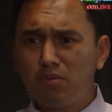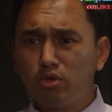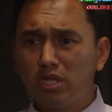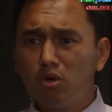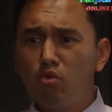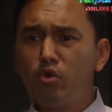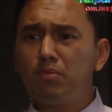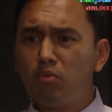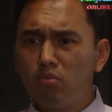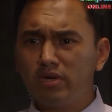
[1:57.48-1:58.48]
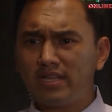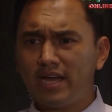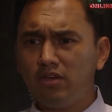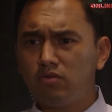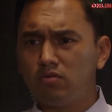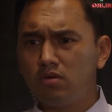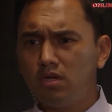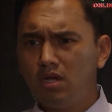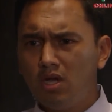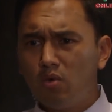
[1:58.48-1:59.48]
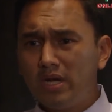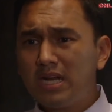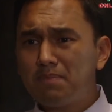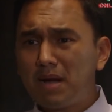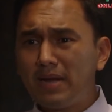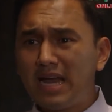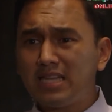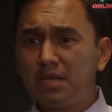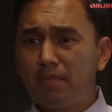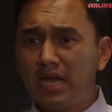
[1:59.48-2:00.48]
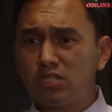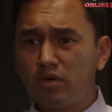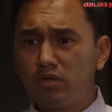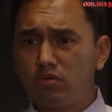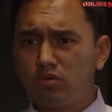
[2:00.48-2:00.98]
mabuting umuwi po muna tayo. Wala nagpapalakad ng palasyo ngayon.